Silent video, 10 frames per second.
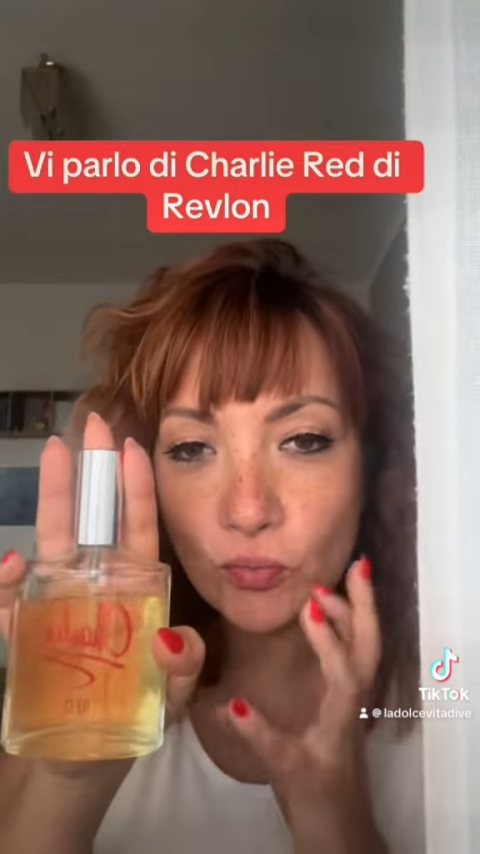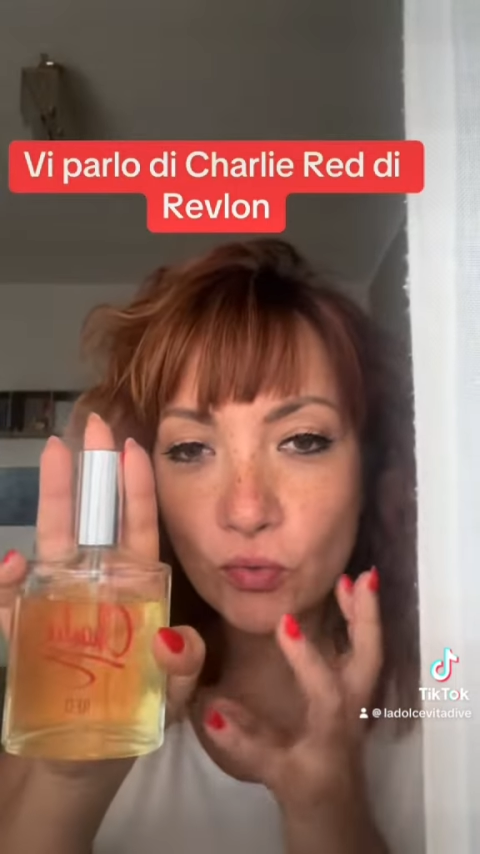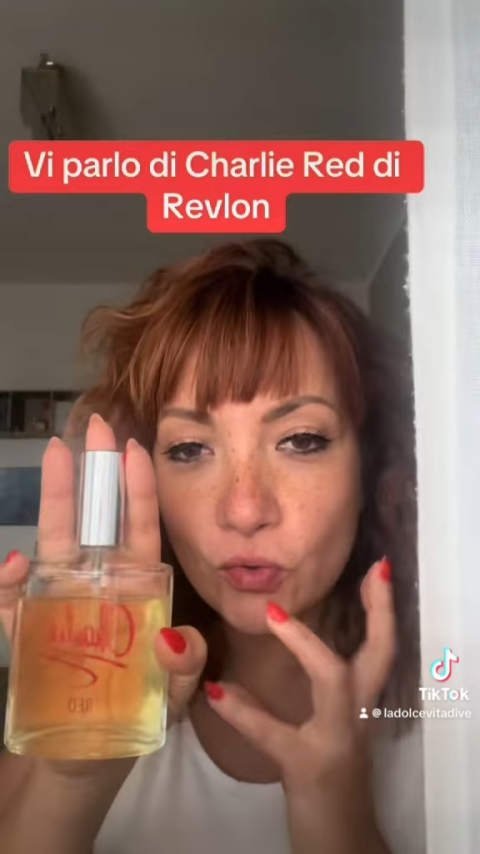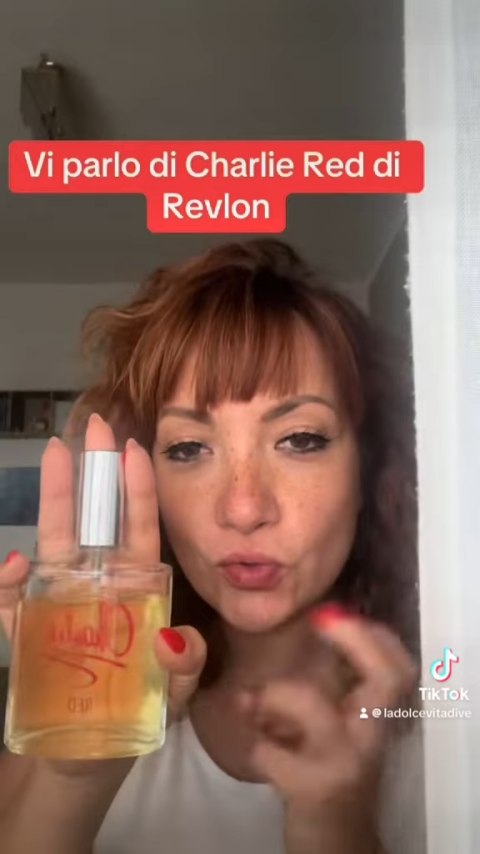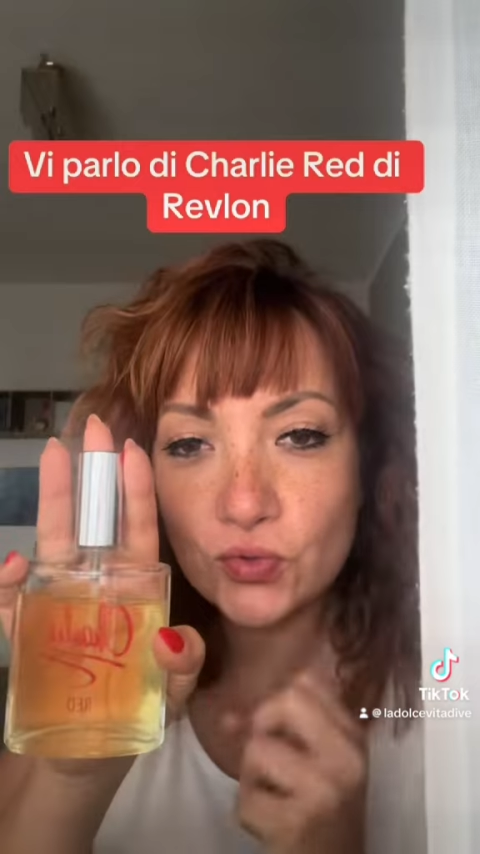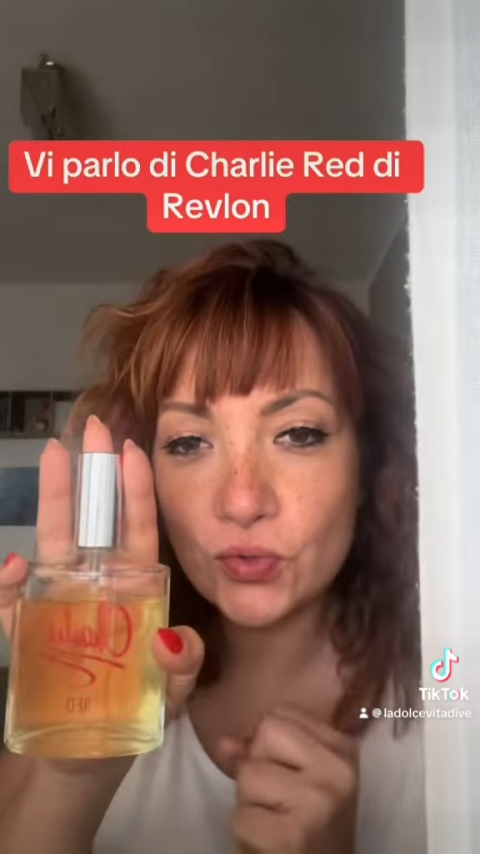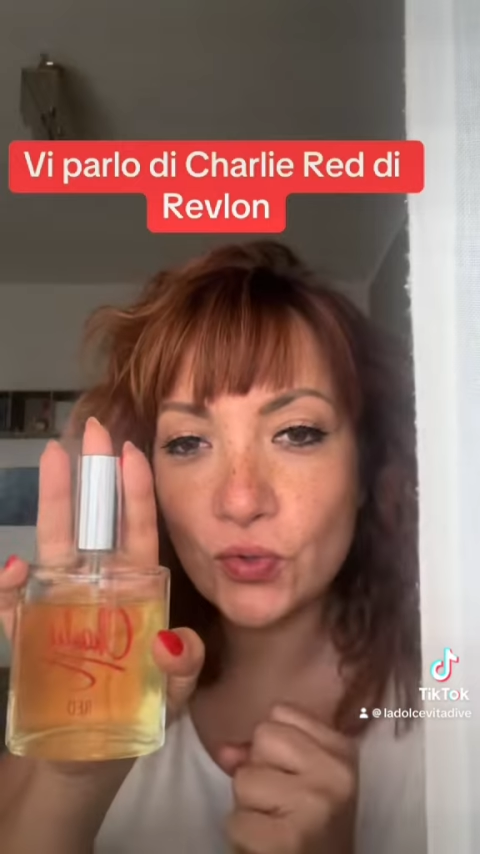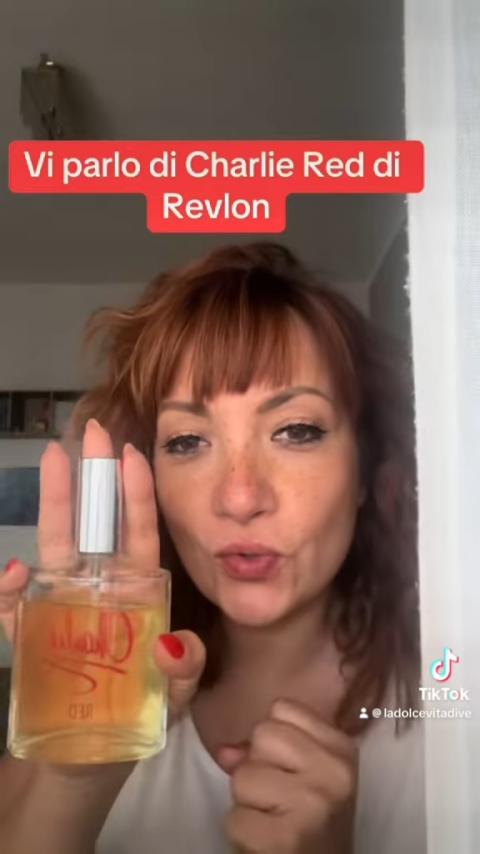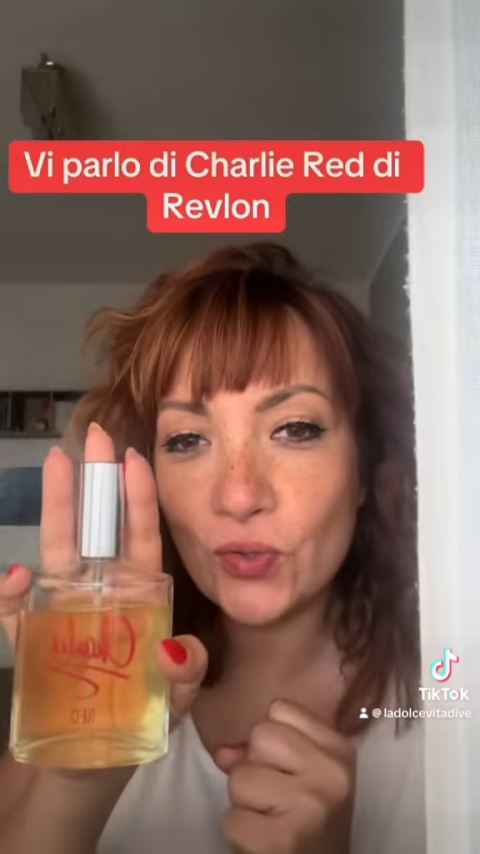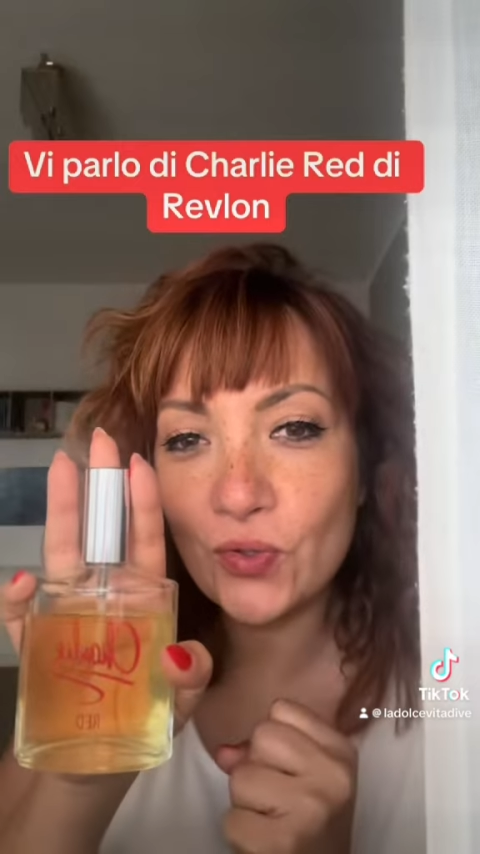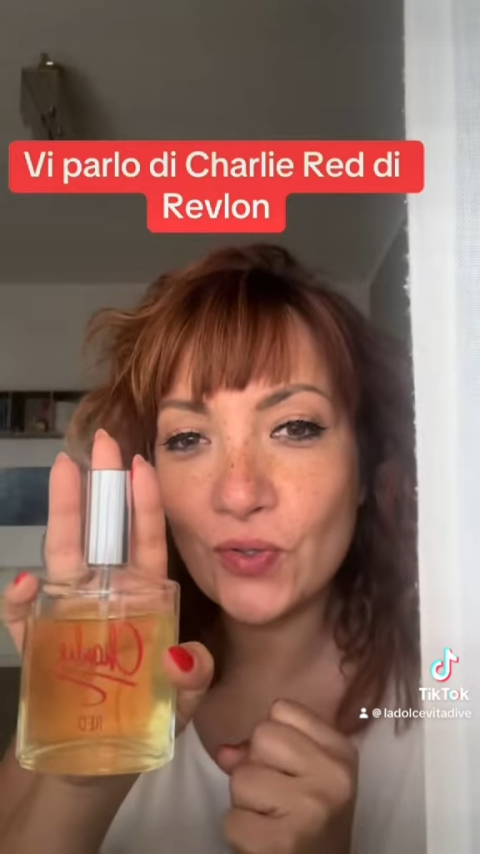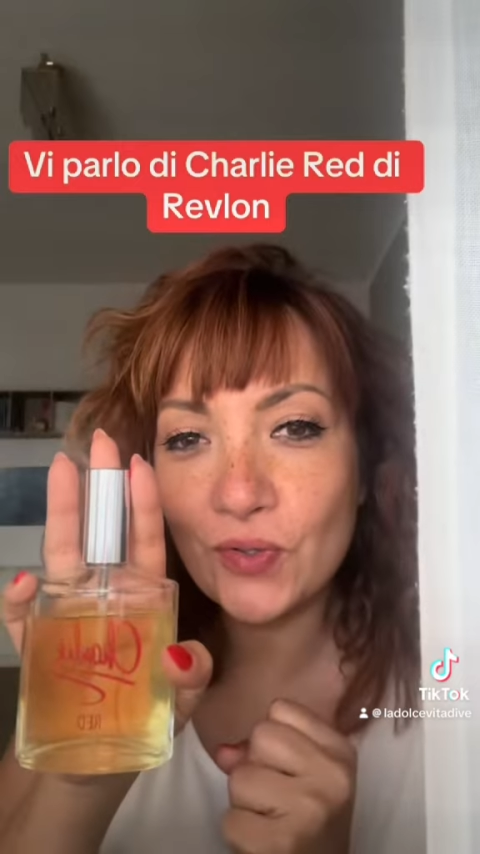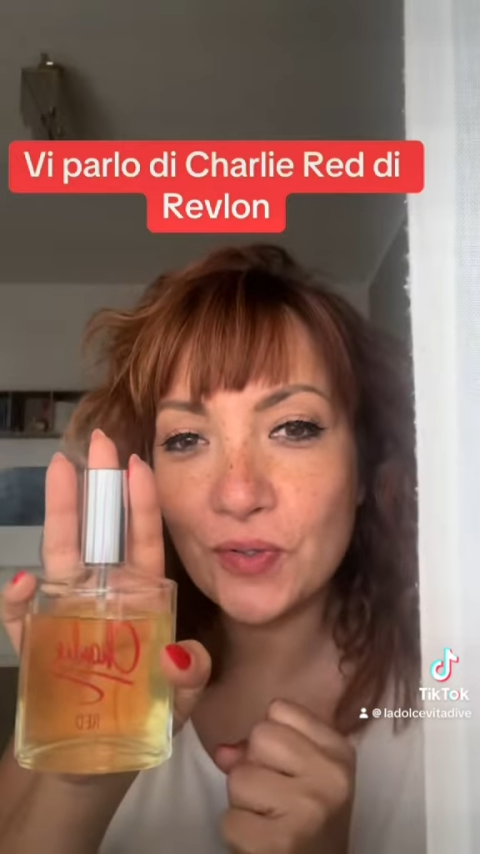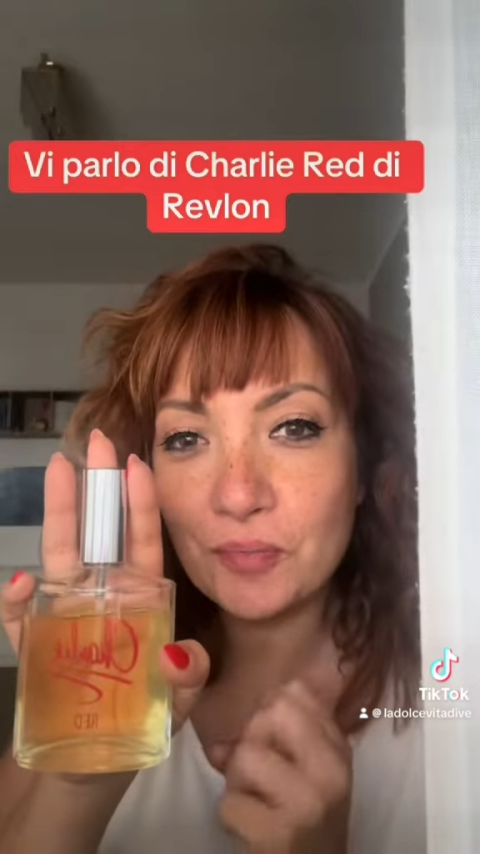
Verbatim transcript: molto